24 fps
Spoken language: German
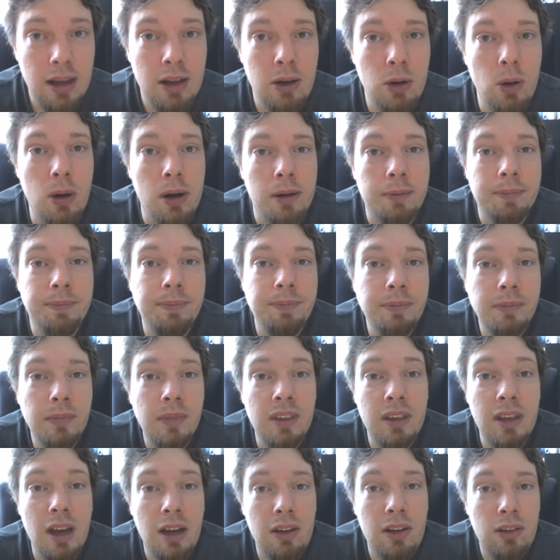Ja,
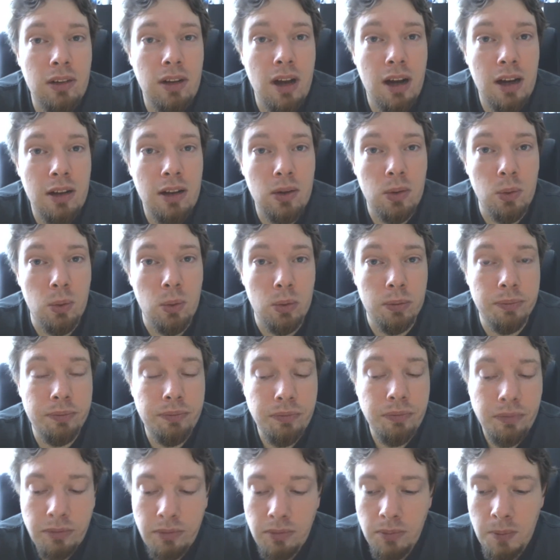das dazu.
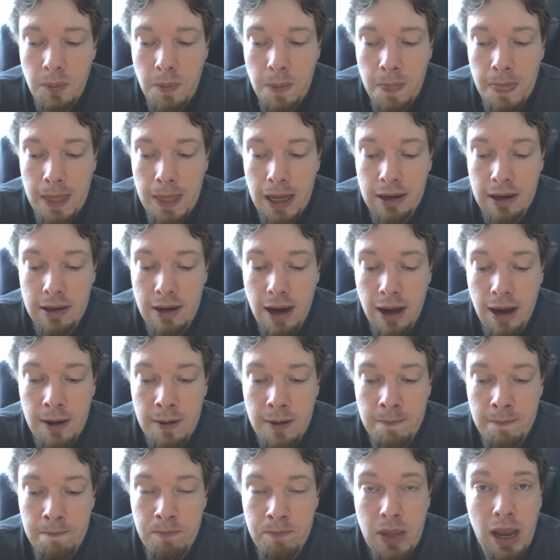
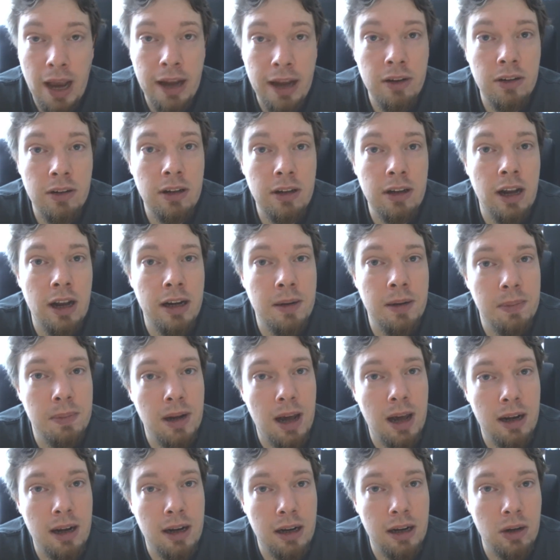Dann eine kleine
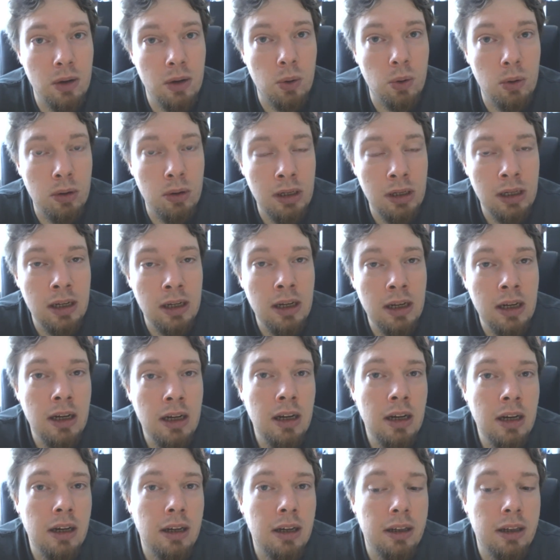Planänderung
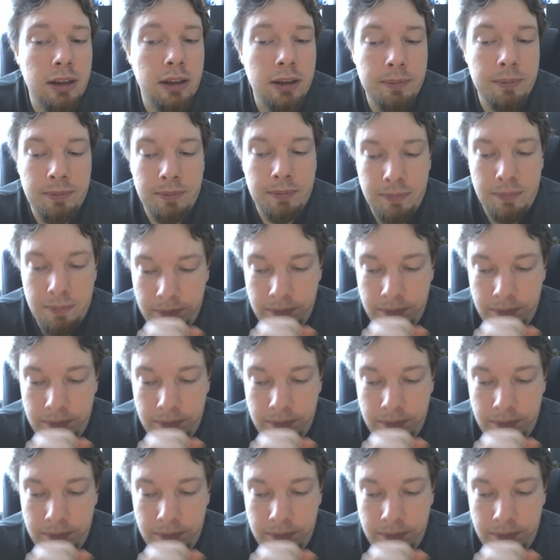ähm,